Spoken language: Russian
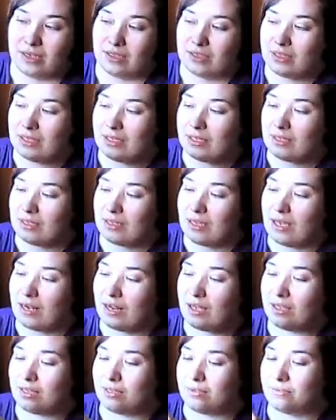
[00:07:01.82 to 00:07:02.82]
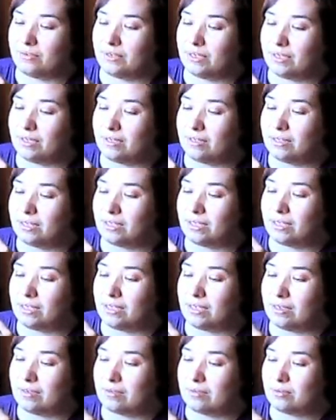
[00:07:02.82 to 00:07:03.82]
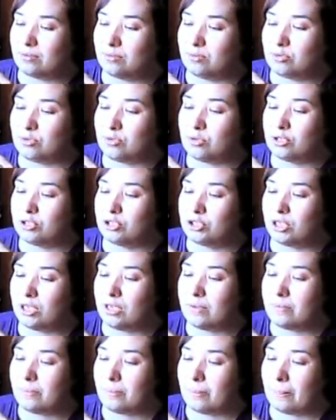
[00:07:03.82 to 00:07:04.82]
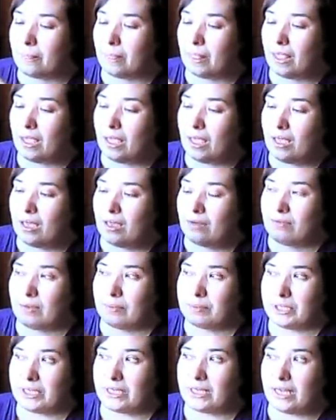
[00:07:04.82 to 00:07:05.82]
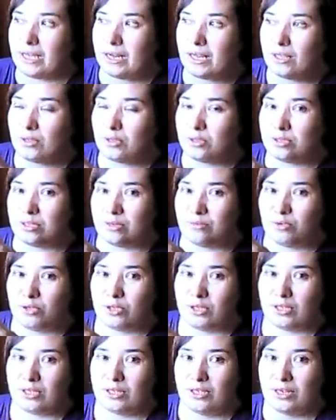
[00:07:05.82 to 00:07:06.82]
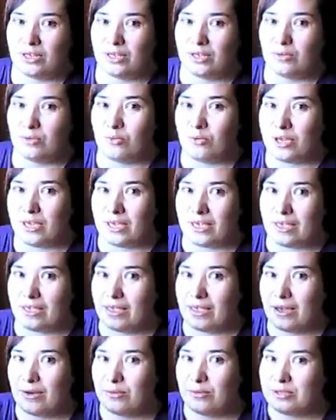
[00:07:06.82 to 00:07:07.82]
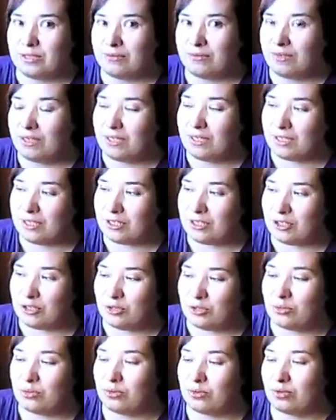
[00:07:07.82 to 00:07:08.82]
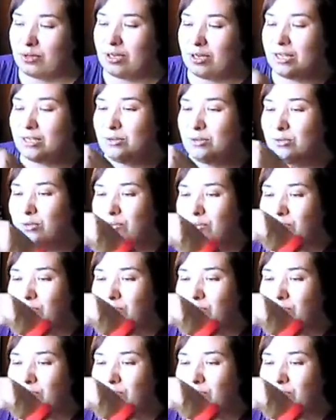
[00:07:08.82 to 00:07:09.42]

Это коралловые такие кусочки. Вообще коралл, он довольно дорогой, и я удивилась, что одно